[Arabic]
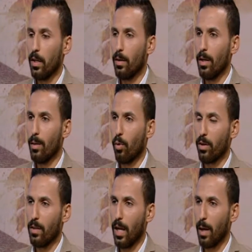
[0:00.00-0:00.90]

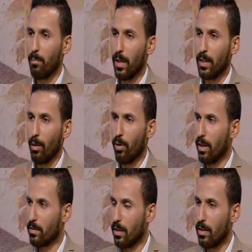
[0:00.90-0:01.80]
الموازنة العامة للدولة
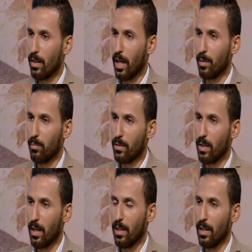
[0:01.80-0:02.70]
ناس كتير يعني
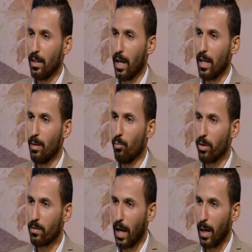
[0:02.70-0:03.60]
بتسأل آه، يعني ايه
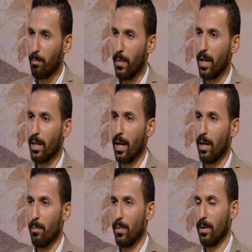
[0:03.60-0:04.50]
موازنة عامة
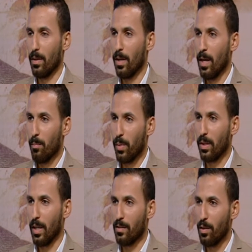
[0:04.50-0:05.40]
يعني
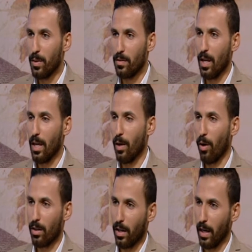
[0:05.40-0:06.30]
بتتحسب ازاي لو
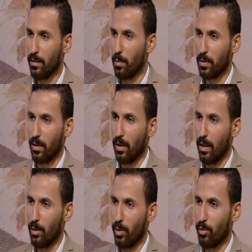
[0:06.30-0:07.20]
حضرتك عايز تبسطها
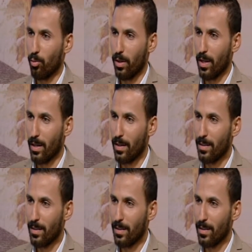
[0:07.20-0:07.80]
لنا دلوقتي تقول لنا ايه